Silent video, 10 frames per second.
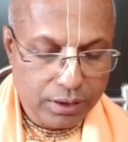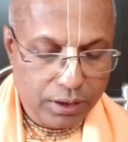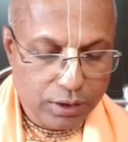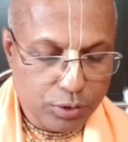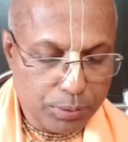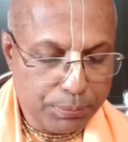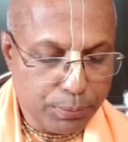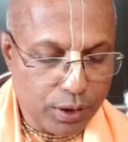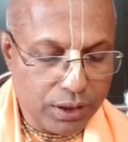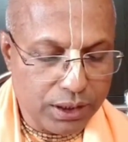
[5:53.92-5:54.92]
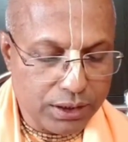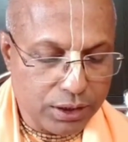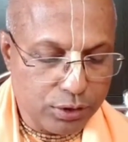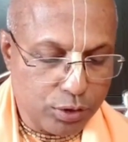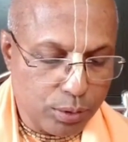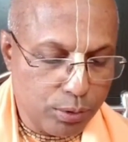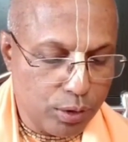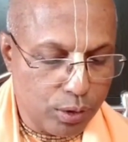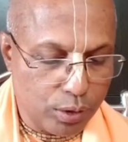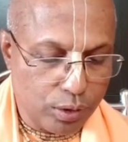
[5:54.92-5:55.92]
তুমি পণ্ডিত কিন্তু তবু
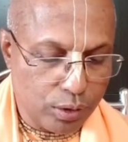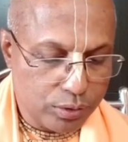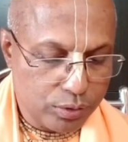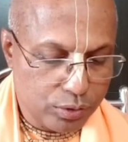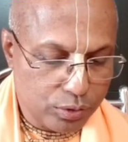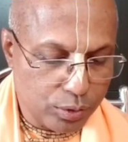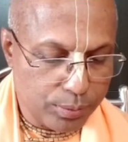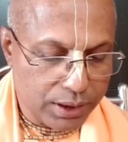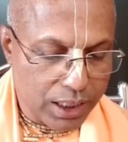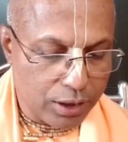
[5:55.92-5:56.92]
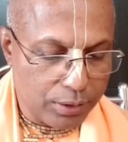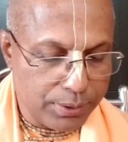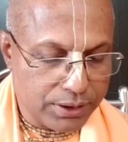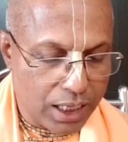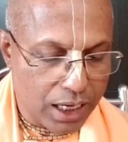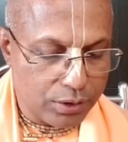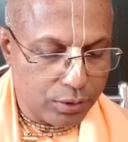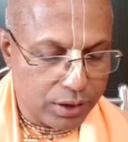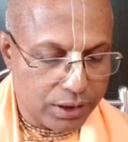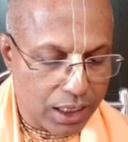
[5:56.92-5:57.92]
তুমি কেন বিচার
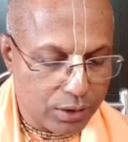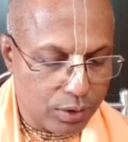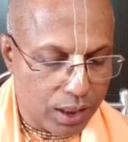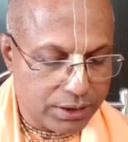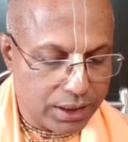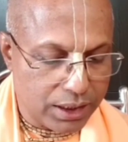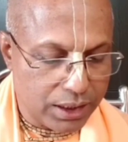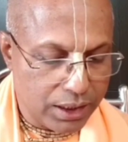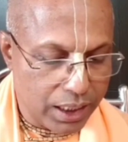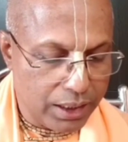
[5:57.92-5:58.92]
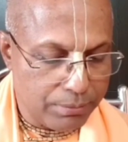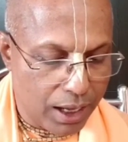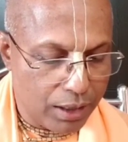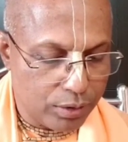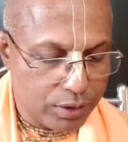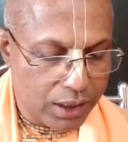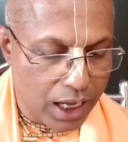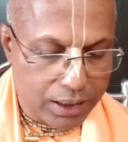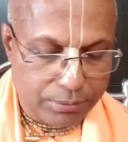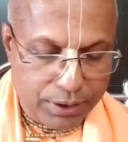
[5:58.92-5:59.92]
করে দেখো না যে এই বালকটি
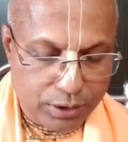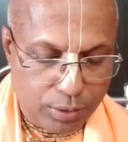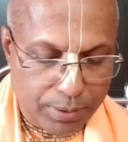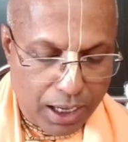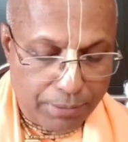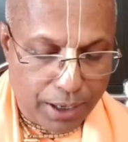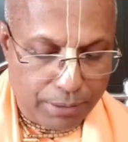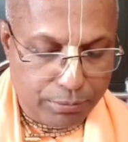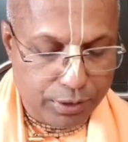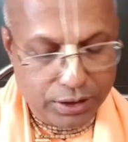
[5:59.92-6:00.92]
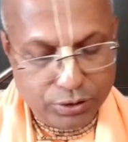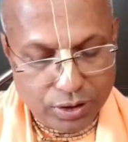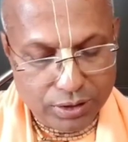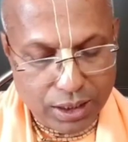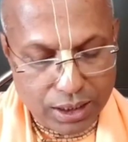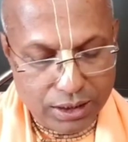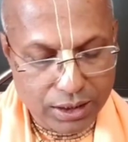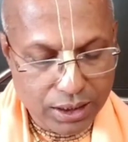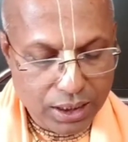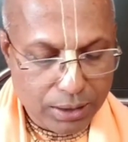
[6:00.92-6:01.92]
আগে বিধবা ব্রাহ্মণীর সন্তান
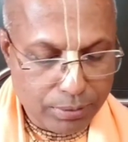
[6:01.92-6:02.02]
এবং